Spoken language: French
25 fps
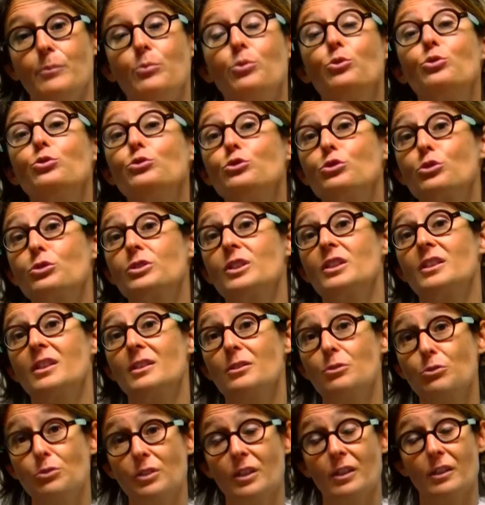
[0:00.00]
beaucoup de
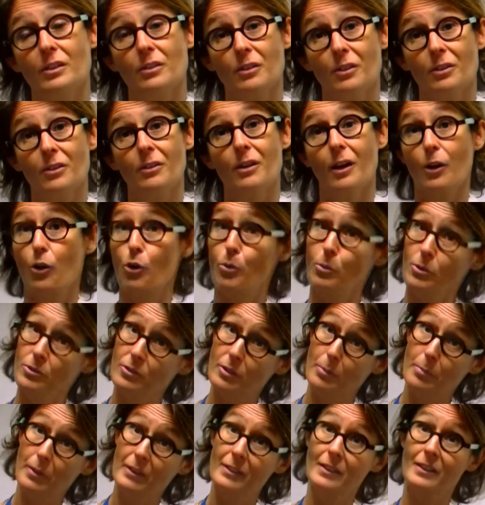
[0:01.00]
sociétés du secteur, à
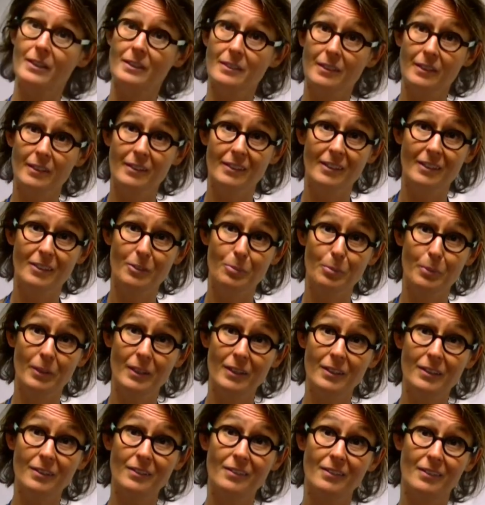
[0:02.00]
commencer par Thales Alenia
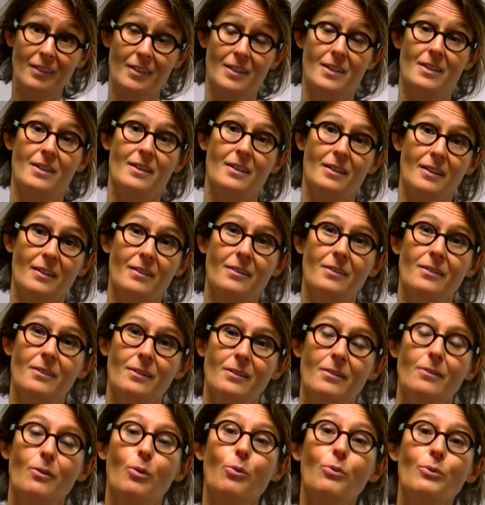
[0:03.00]
Space,
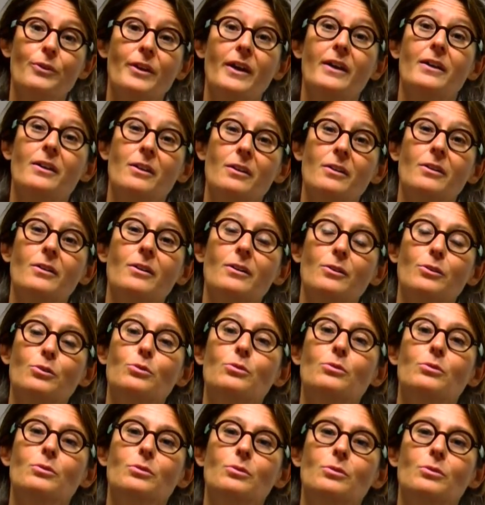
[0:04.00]
euh, ont à cœur
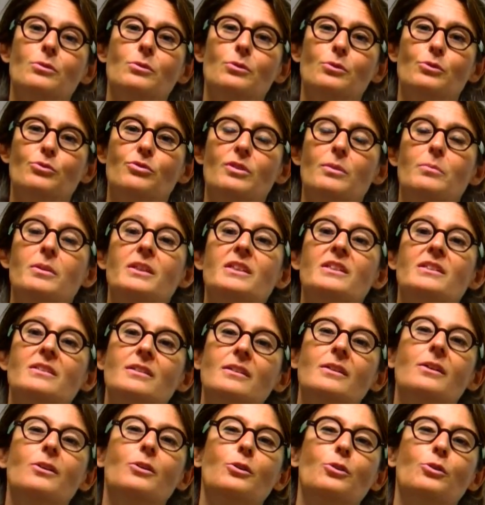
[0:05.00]
de,
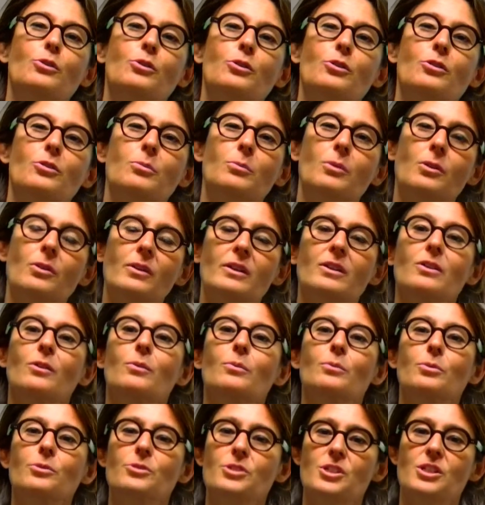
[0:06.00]
féminiser leur recrutement et
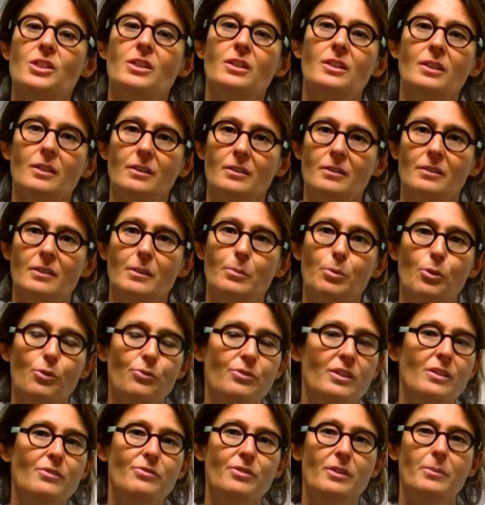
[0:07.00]
d'embaucher euh, des
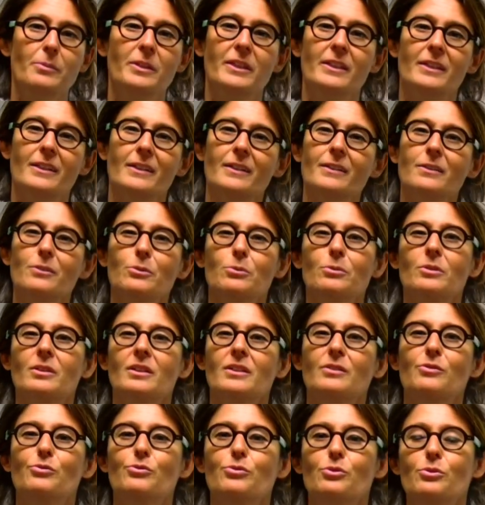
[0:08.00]
profils féminins. Donc
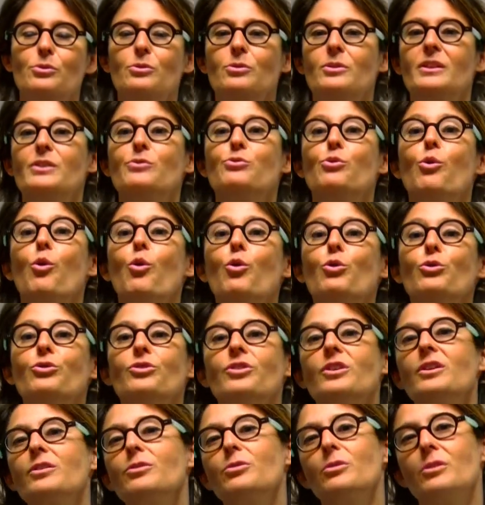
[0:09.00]
il faut, il faut
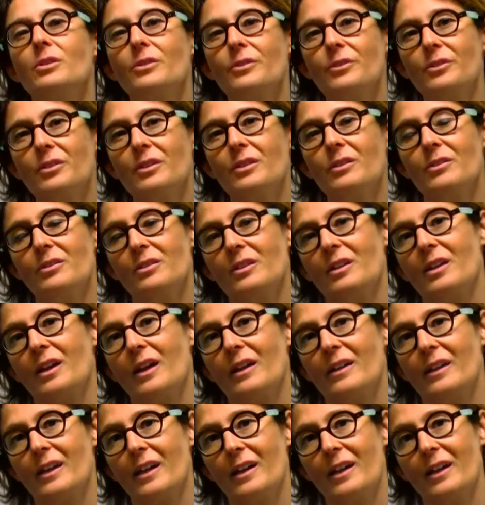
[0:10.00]
oser se lancer dans ces
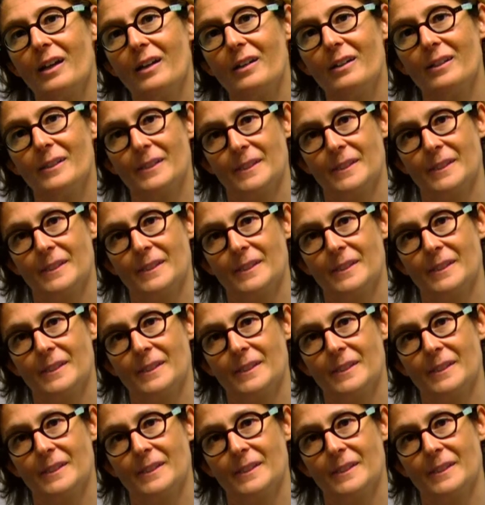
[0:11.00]
carrières-là